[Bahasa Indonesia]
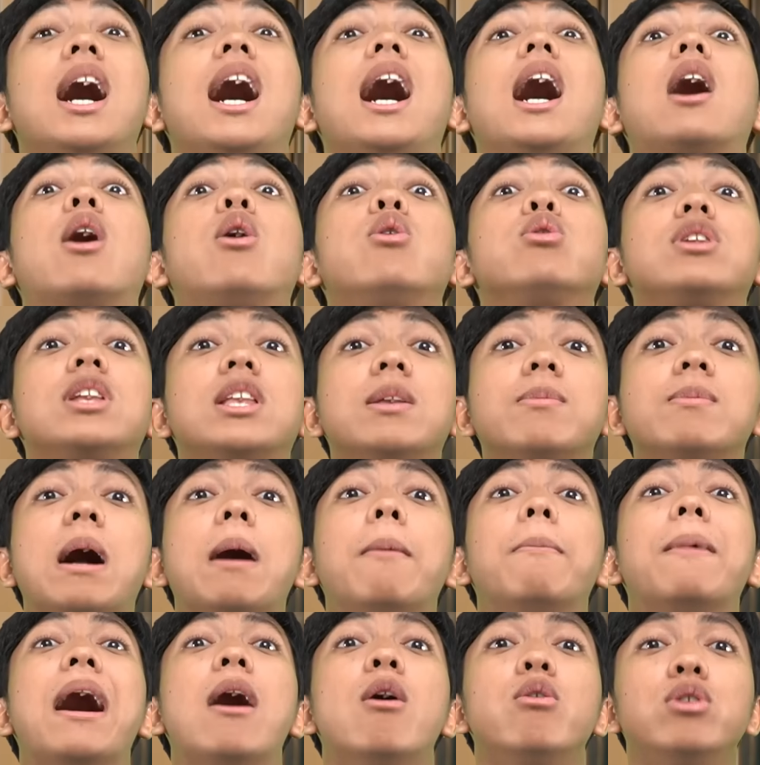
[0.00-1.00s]
aku tetap
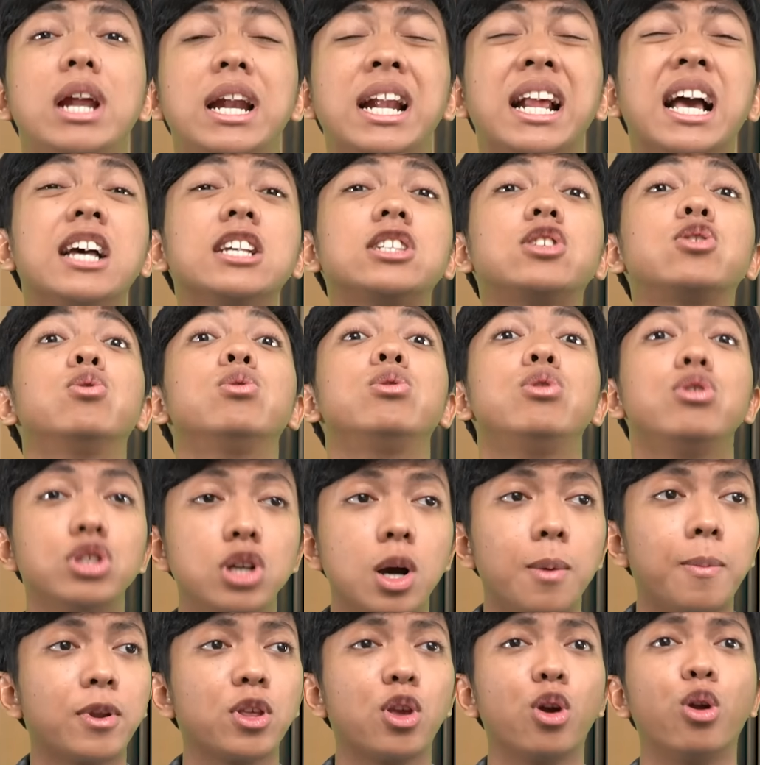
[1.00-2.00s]
nggak mau dan nggak setuju
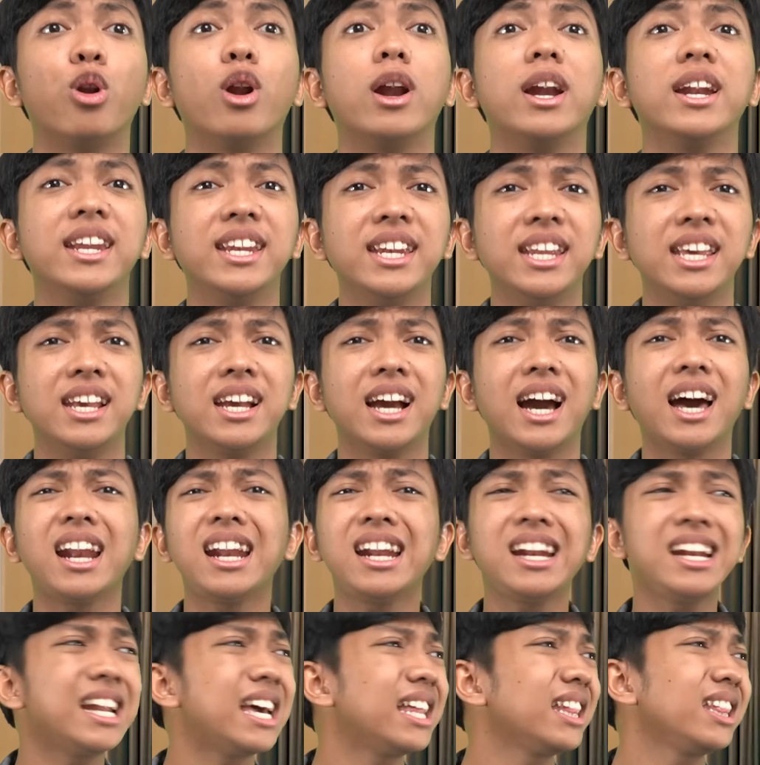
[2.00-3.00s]
sama perjodohan ini
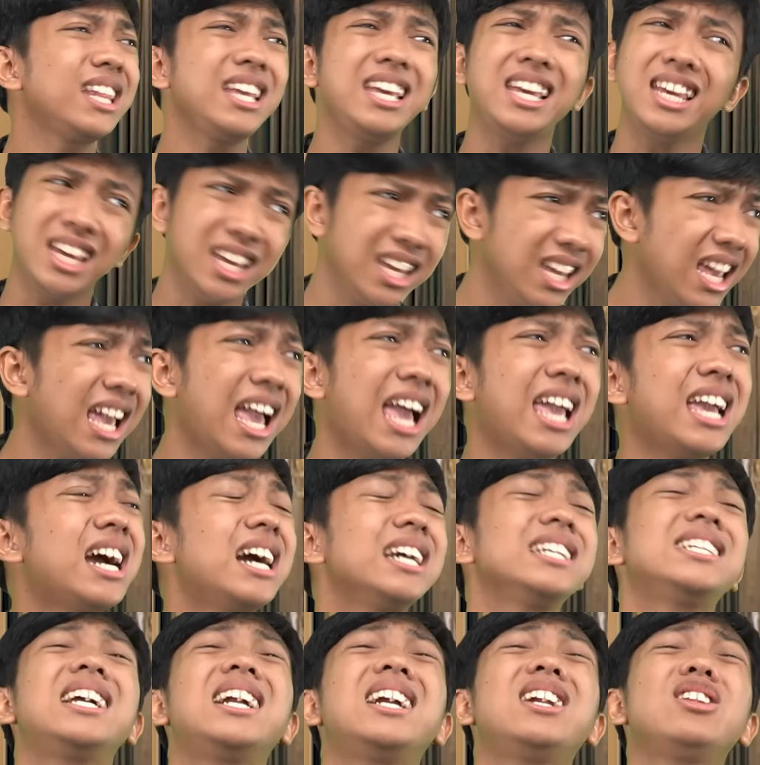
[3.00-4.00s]
karena nanti yang
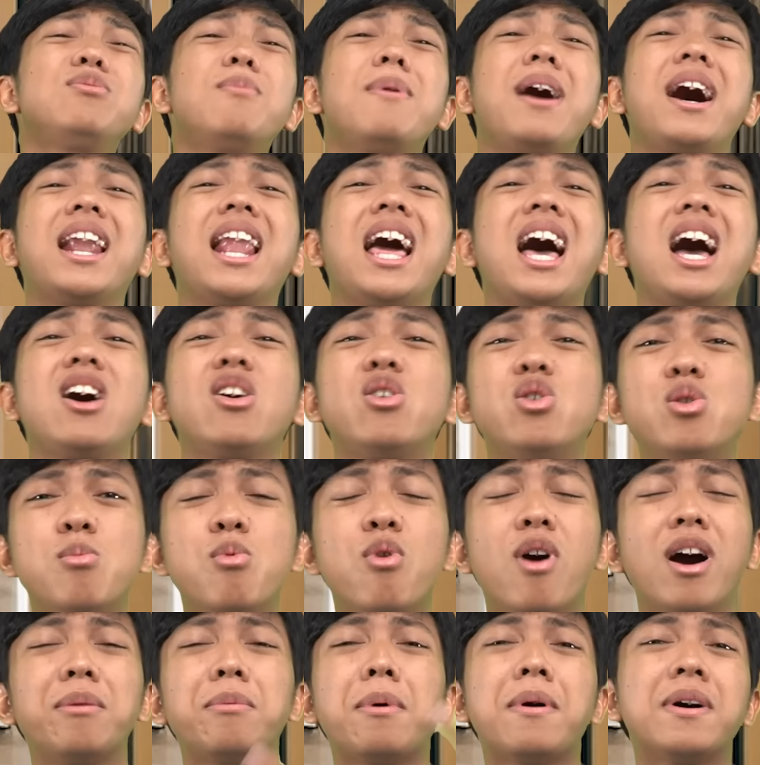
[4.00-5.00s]
ngejalan itu bakal aku
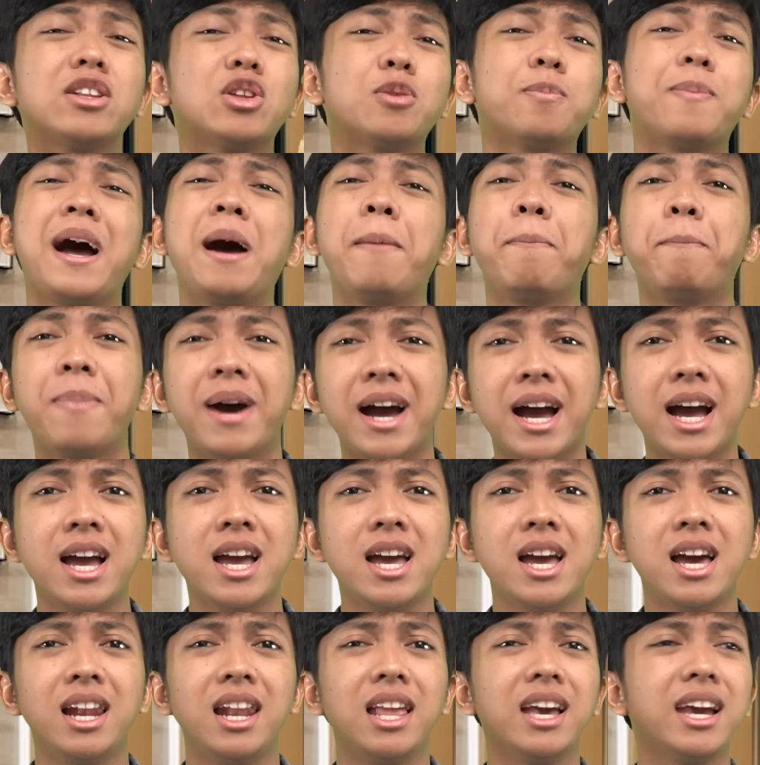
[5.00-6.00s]
bukan mama atau papa
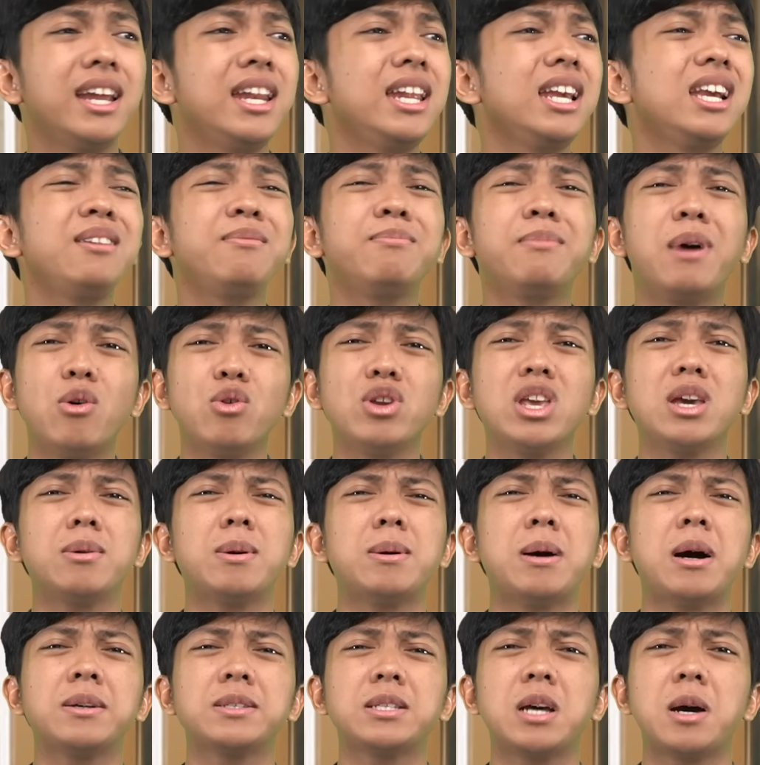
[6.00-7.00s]
lagi ini kan maunya
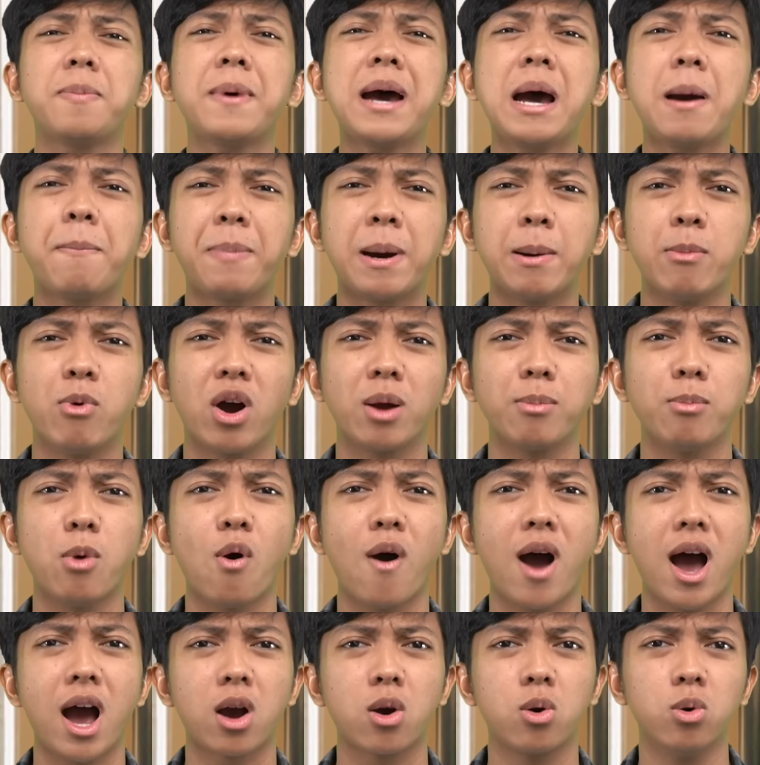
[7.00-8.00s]
mama sama papa bukan
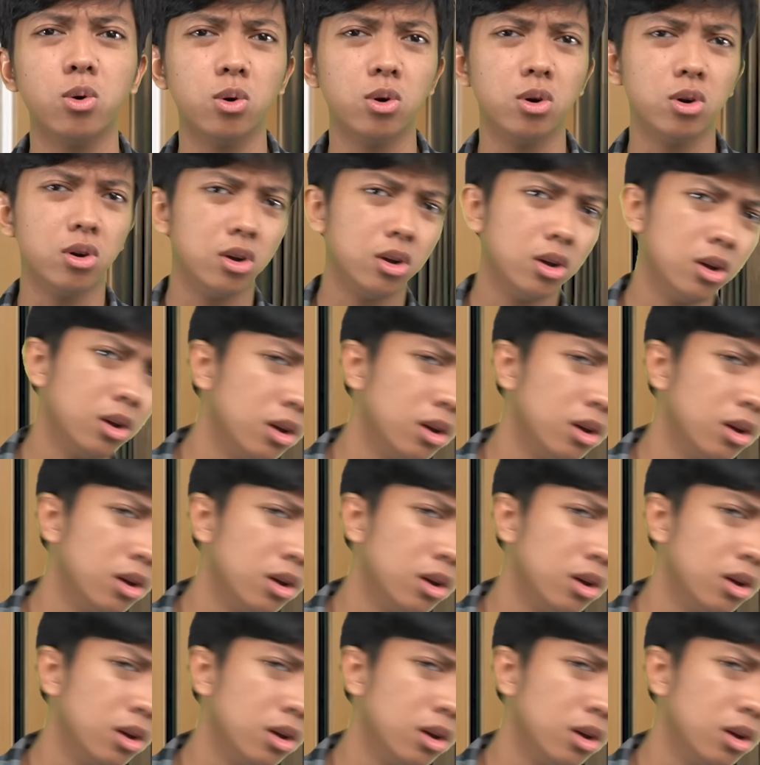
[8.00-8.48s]
mau aku